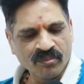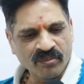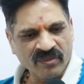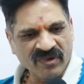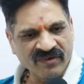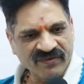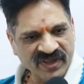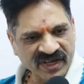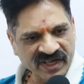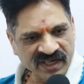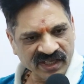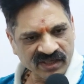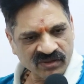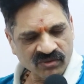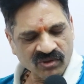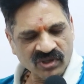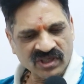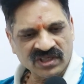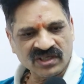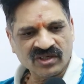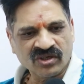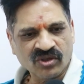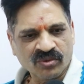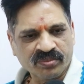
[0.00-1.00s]
మేము ఎన్ని
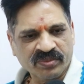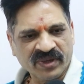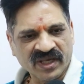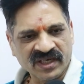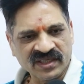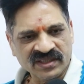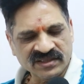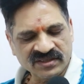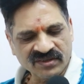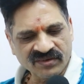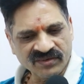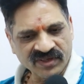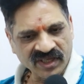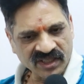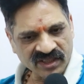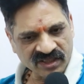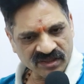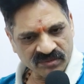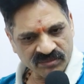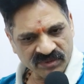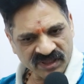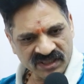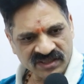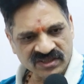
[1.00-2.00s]
కోట్ల రూపాయలు ఇచ్చాము
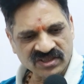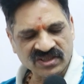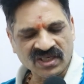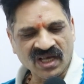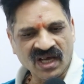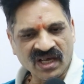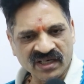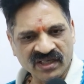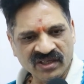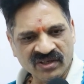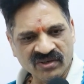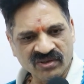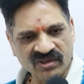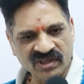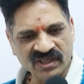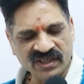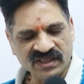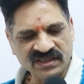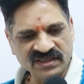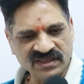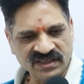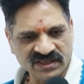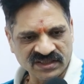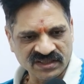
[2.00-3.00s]
ఎంతమంది స్టార్
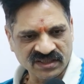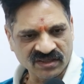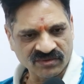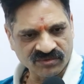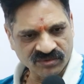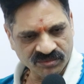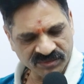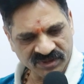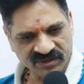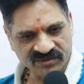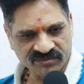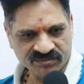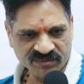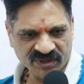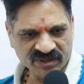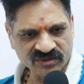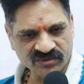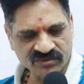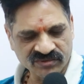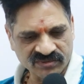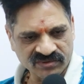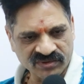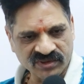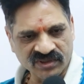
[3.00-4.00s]
హీరోలుగా చేసామో
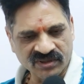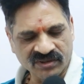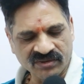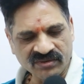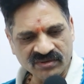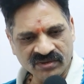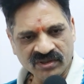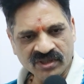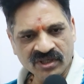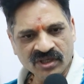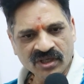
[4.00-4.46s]
మేము ఉన్నాం